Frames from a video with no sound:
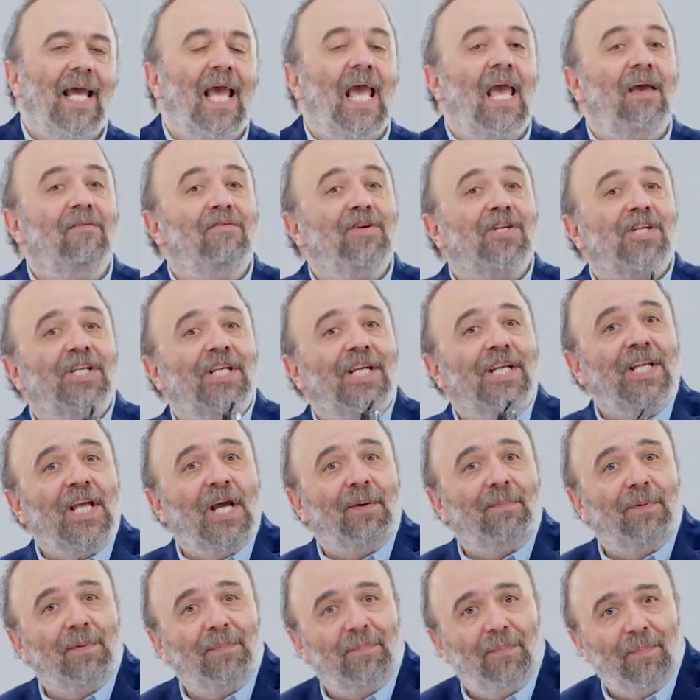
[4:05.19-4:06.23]
ev işlerini
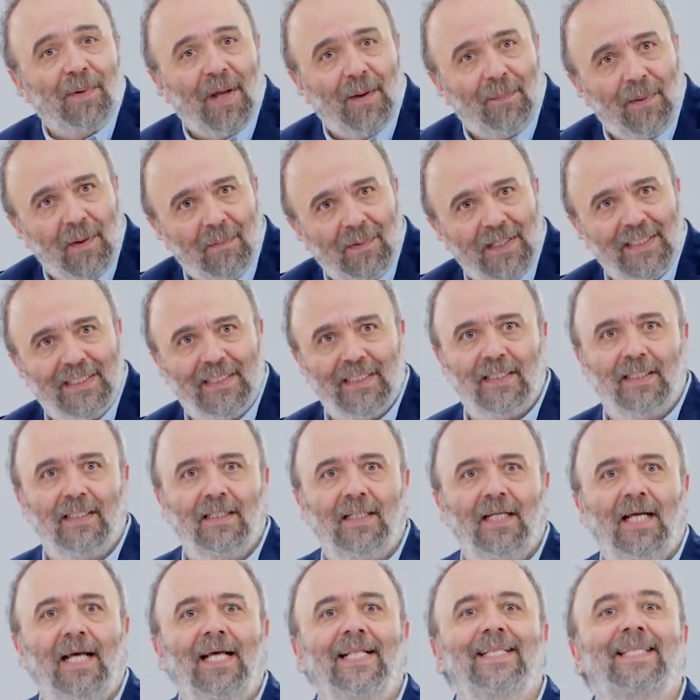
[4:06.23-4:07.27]
yapıp yapamadığı,
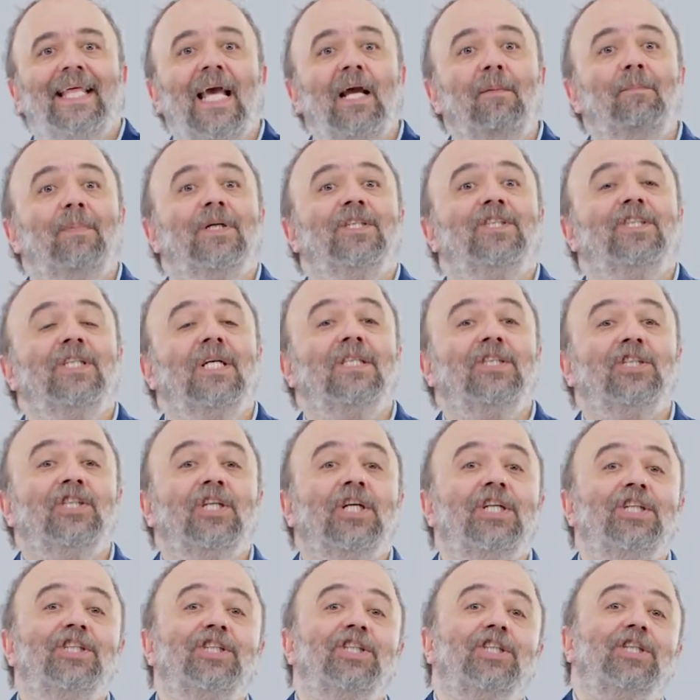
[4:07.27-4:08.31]
tek başına
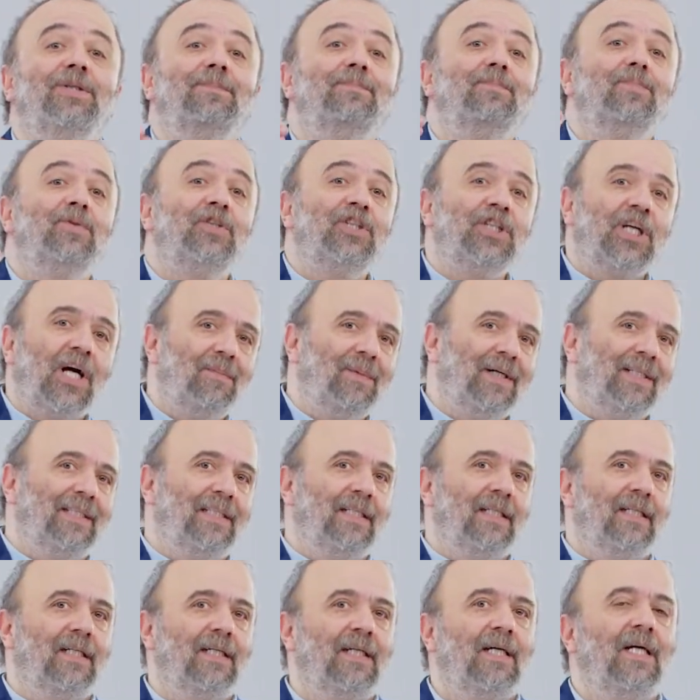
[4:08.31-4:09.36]
dışarı çıkıp
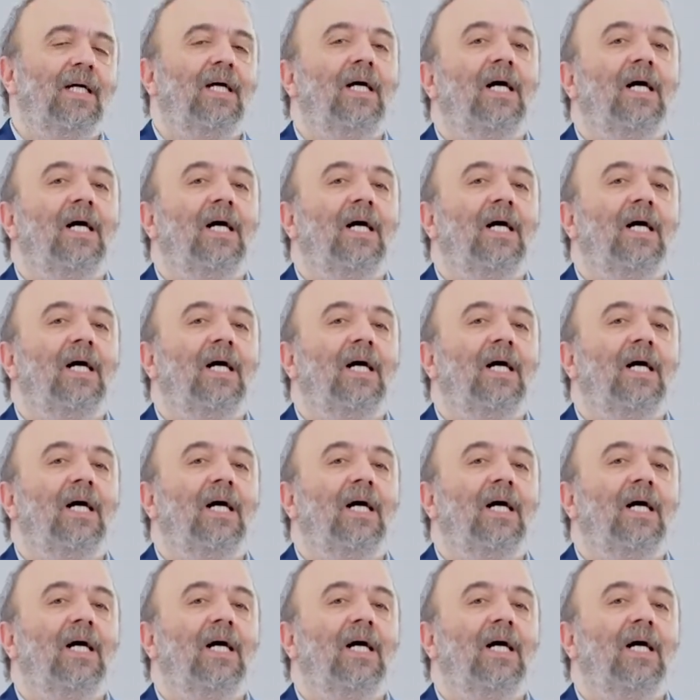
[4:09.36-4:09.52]
çıkamadığı,